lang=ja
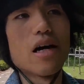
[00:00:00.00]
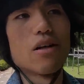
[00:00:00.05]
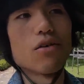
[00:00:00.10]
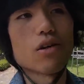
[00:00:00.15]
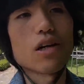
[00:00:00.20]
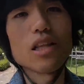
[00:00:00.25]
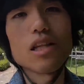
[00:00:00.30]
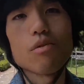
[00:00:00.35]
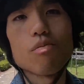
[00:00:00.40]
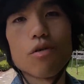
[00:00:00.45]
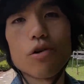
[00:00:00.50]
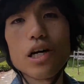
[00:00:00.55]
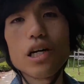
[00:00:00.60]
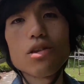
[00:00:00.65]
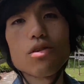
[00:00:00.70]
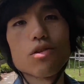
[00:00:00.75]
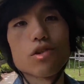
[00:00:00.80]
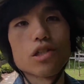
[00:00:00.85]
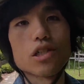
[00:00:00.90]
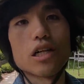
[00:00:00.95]
あのかなりも
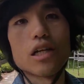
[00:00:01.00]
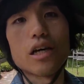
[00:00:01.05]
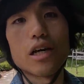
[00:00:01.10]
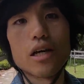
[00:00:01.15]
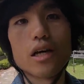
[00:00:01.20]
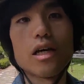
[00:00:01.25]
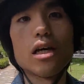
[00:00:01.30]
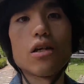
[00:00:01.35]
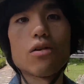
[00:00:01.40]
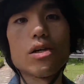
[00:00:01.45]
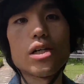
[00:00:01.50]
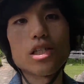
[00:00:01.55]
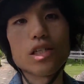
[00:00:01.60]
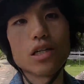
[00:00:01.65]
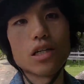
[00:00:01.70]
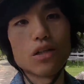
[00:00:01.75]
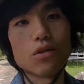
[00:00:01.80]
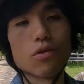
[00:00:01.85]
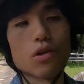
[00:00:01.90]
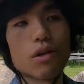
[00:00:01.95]
やっとしたね、えー、と絵し
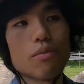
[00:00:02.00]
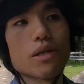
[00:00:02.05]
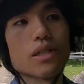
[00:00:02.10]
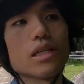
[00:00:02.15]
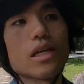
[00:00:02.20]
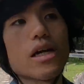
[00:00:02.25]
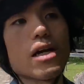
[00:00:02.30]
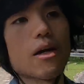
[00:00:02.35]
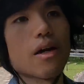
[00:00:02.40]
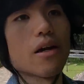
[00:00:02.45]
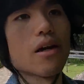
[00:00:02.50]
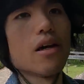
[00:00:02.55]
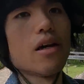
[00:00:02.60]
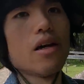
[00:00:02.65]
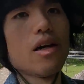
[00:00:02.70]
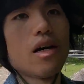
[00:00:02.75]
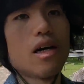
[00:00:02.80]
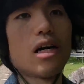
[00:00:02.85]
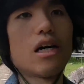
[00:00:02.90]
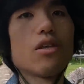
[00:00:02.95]
か撮れません。
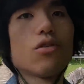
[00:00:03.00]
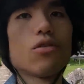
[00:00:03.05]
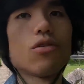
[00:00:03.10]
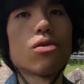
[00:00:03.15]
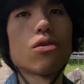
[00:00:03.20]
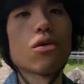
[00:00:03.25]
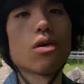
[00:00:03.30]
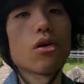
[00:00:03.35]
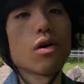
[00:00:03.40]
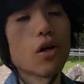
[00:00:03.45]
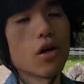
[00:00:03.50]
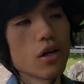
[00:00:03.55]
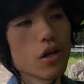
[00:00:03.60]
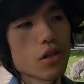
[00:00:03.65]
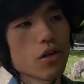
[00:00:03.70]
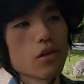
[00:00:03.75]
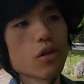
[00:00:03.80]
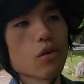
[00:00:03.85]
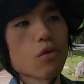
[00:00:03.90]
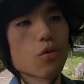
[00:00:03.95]
あのあ
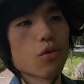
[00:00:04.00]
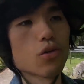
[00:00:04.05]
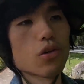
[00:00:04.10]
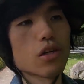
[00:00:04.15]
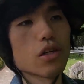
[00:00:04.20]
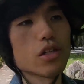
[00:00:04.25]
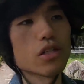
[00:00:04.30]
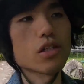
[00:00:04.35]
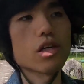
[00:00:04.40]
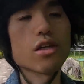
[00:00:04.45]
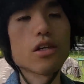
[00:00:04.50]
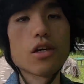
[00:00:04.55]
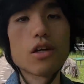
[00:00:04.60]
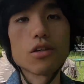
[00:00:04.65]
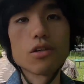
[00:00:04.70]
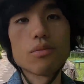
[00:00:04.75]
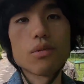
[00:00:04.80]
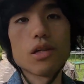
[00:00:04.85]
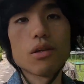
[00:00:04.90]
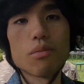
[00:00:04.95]
れなんでこんなに せんに
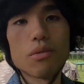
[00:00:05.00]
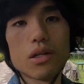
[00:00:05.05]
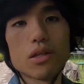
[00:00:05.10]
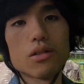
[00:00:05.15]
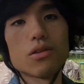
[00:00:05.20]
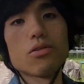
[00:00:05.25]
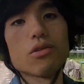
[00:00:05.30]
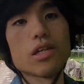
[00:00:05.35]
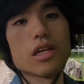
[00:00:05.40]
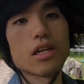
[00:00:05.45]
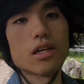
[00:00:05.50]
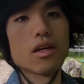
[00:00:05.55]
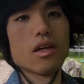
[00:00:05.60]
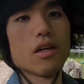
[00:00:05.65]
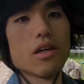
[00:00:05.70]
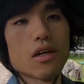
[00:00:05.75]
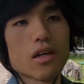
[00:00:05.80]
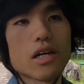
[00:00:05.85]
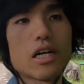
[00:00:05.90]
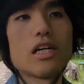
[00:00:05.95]
ひゃくミリ もあるのに
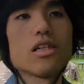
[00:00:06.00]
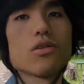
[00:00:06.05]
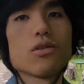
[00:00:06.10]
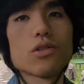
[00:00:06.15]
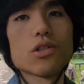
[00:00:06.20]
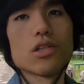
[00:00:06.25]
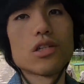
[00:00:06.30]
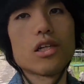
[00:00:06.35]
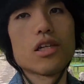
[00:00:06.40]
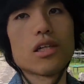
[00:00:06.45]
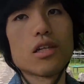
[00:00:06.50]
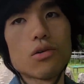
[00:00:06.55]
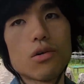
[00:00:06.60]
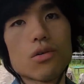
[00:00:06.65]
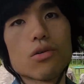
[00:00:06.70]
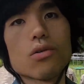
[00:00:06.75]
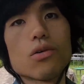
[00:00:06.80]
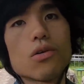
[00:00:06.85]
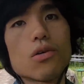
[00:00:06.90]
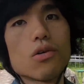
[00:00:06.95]
改造しないんだ
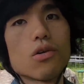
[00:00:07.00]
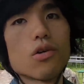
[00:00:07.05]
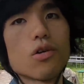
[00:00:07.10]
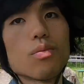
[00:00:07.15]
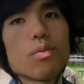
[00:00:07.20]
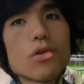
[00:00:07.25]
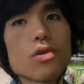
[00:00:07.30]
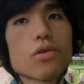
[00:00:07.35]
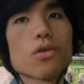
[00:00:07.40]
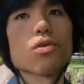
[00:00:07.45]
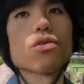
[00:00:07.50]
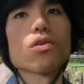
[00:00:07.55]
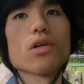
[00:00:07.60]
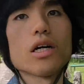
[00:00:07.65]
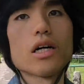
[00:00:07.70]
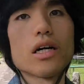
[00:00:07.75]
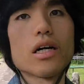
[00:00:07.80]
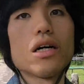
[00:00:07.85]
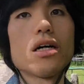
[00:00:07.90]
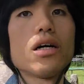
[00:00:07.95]
ろうと思うこと
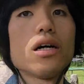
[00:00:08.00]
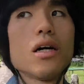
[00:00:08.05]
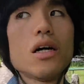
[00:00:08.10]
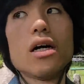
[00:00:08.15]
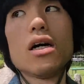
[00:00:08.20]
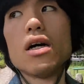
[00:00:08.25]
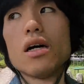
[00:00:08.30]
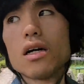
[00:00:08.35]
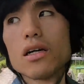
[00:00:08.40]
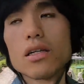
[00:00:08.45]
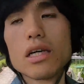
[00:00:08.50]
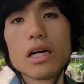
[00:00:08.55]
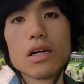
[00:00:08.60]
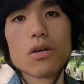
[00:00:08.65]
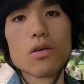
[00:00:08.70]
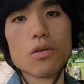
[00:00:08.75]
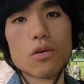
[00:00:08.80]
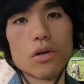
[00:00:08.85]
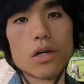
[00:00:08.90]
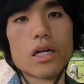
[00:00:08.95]
が
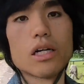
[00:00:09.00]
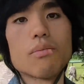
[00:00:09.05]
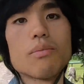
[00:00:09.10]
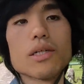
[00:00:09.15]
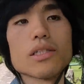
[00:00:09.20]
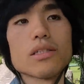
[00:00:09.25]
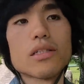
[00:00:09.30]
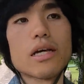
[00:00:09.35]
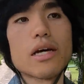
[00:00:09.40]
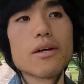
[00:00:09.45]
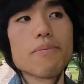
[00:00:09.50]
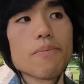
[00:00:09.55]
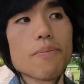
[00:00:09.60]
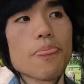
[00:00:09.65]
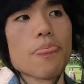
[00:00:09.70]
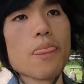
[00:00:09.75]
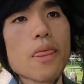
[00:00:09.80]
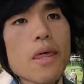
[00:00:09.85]
結構ありますね。